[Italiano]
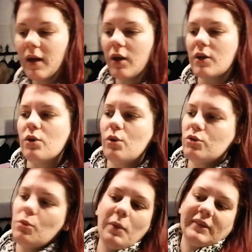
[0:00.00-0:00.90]
Allora, io questo
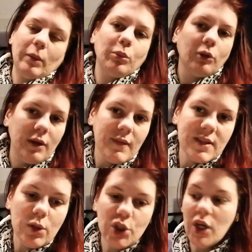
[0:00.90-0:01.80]
sono passata appunto da
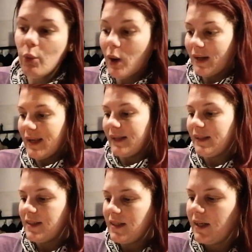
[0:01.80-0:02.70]
Yves Rocher, ho anche la
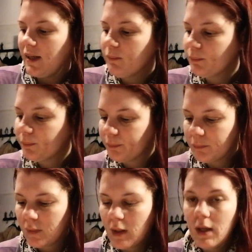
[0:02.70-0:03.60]
tesserina,
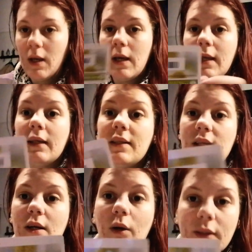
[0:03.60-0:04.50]
che la
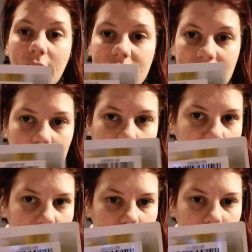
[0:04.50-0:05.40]
tesserina oltre che essere
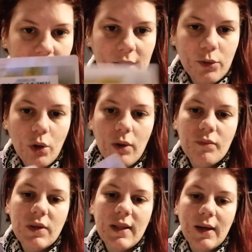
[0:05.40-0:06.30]
così, dietro
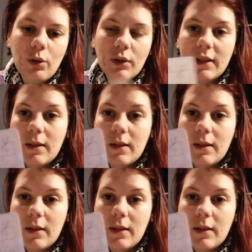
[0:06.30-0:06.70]
vi danno dei